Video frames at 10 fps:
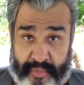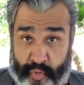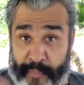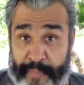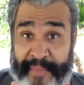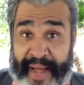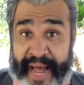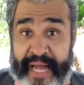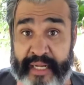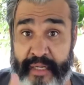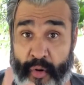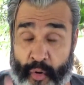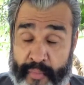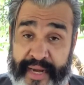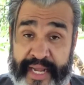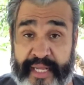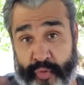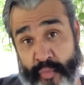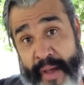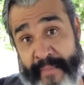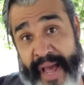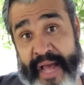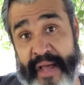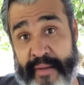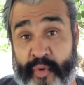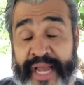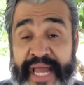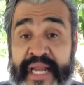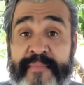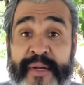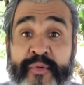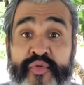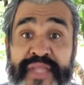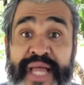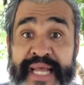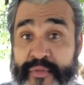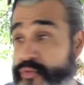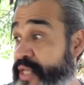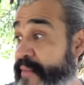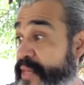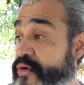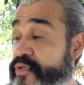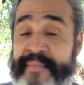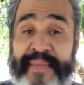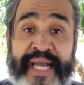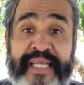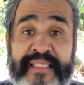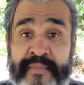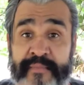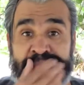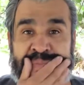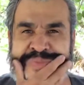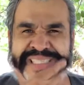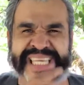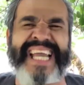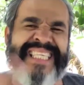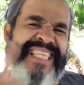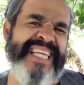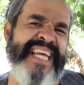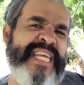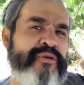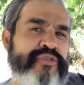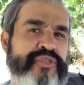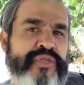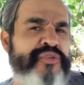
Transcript: tu papá, hombre, tu mamá, mujer, pregúntale a tus amigos, amigas, ¿qué es tener hijos?